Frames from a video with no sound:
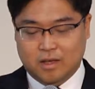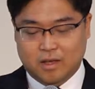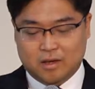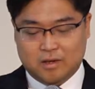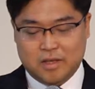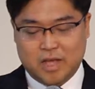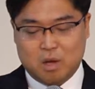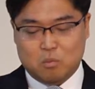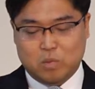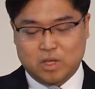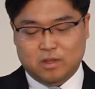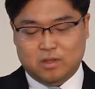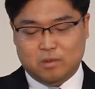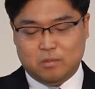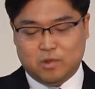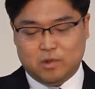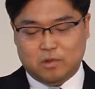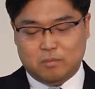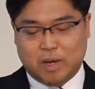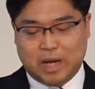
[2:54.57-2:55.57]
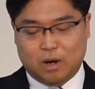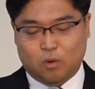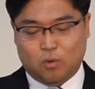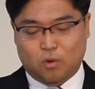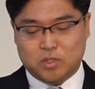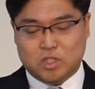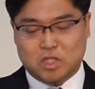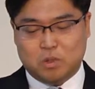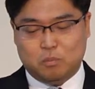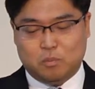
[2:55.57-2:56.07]
그의 믿음은
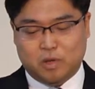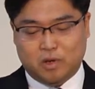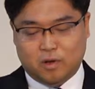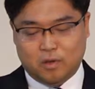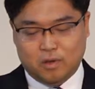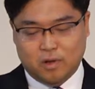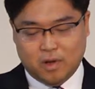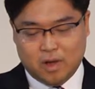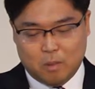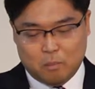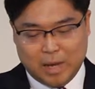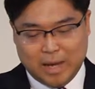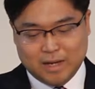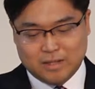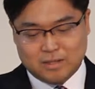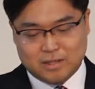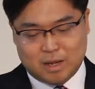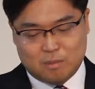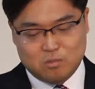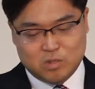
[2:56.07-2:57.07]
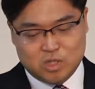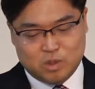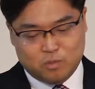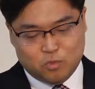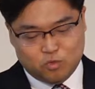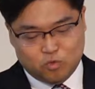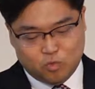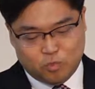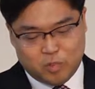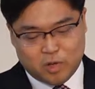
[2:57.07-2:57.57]
바로 시편
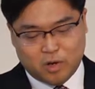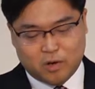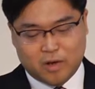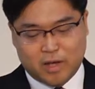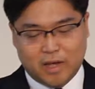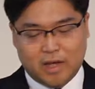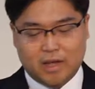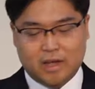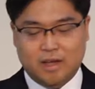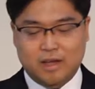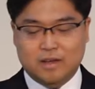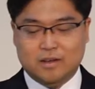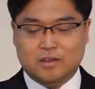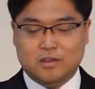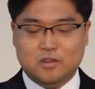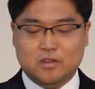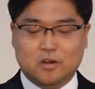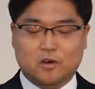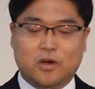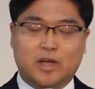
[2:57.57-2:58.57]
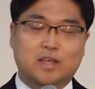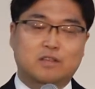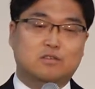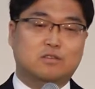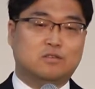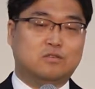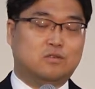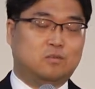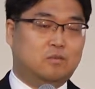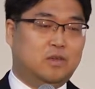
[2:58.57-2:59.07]
139편에 근거해
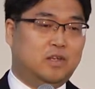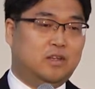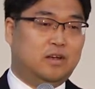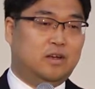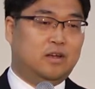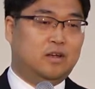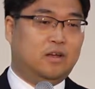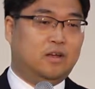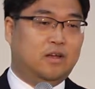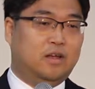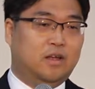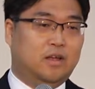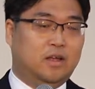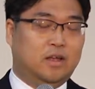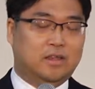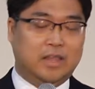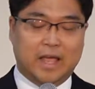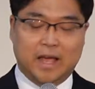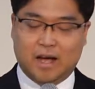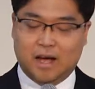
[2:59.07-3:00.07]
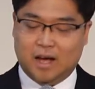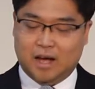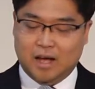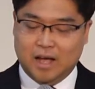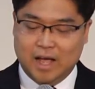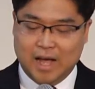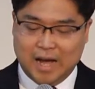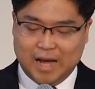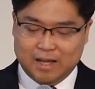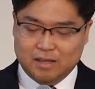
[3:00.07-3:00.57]
있었습니다.
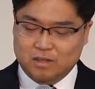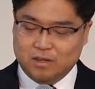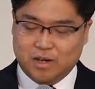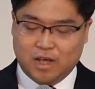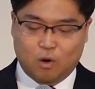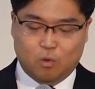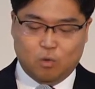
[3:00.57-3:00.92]
내가 하늘에